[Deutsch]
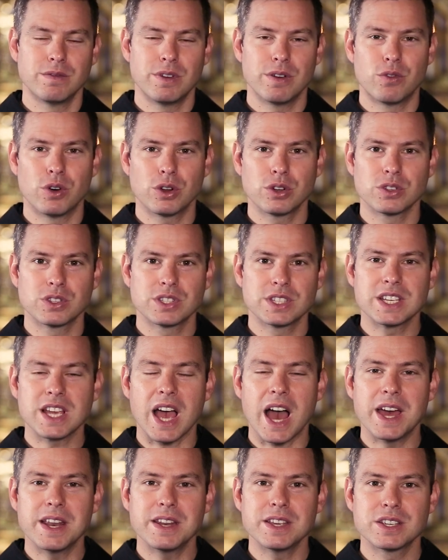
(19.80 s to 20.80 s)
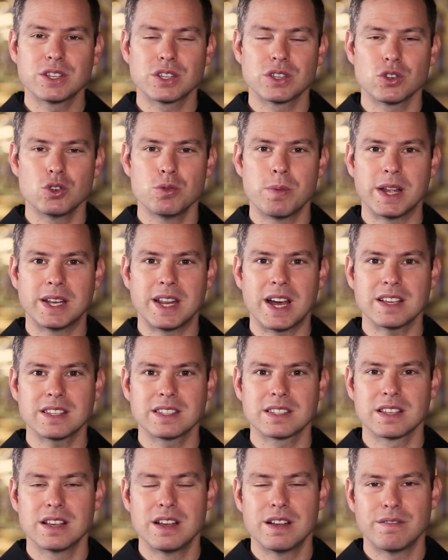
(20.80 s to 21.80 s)
Wir wurden uns nicht einig über
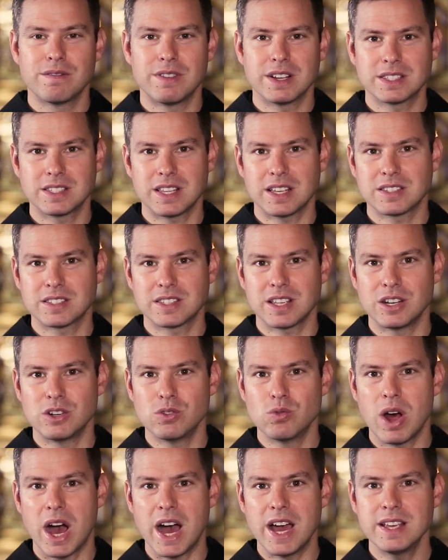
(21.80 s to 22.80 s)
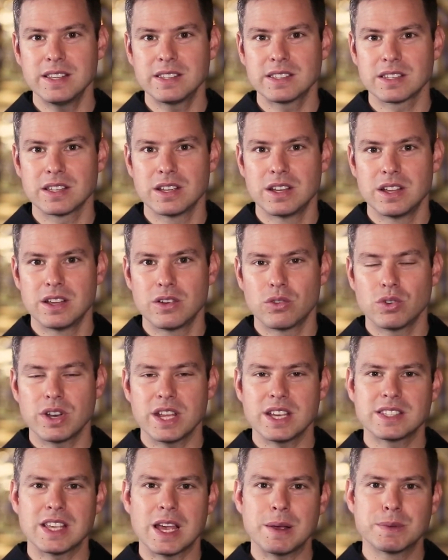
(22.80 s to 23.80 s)
das, was das dann nun heißt, und
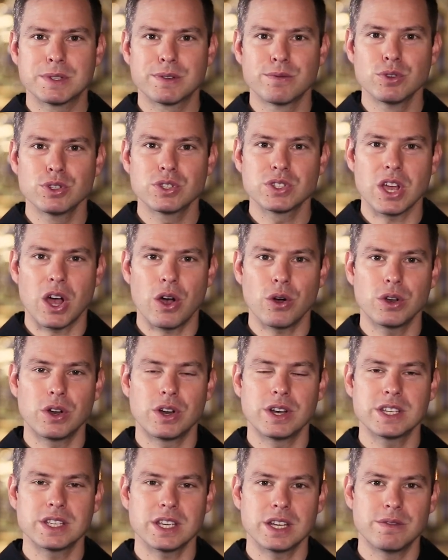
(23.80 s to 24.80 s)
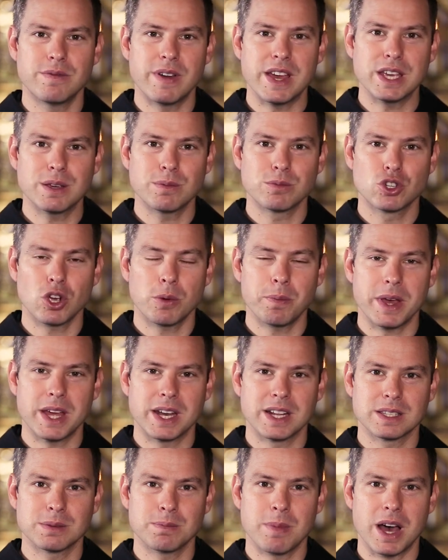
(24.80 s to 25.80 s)
er selbst wusste auch noch nicht, in welchem Job er
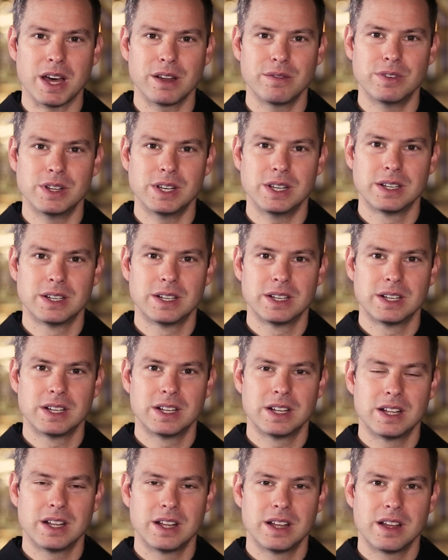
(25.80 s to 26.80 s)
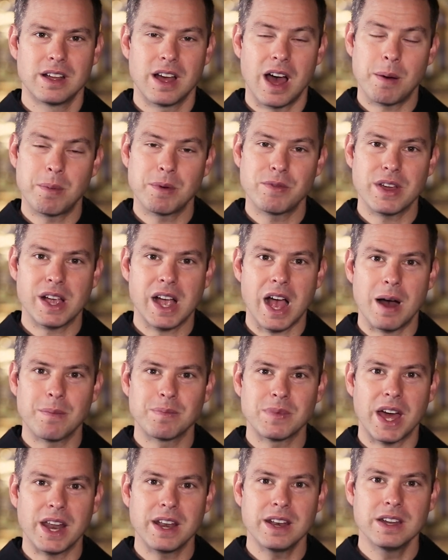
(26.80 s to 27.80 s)
das machen will. Aber wir
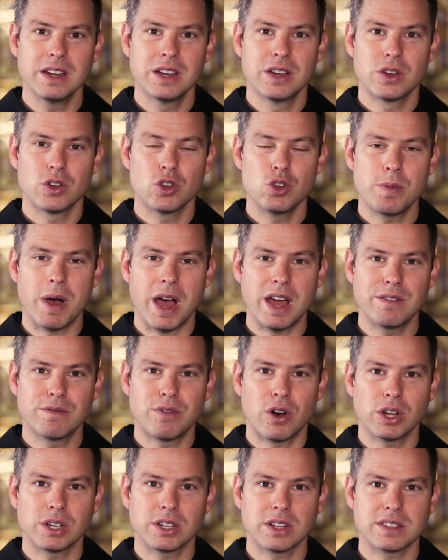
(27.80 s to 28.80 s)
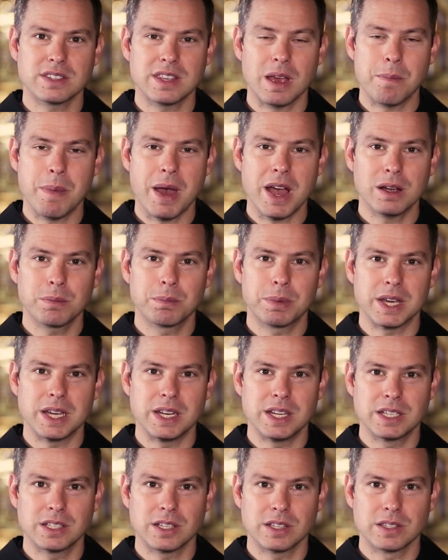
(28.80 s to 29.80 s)
kamen dann über ein Wort aus der
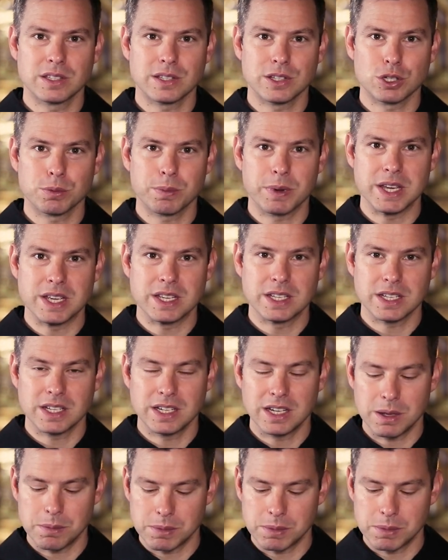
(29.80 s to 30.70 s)
Bergpredigt ins Gespräch, in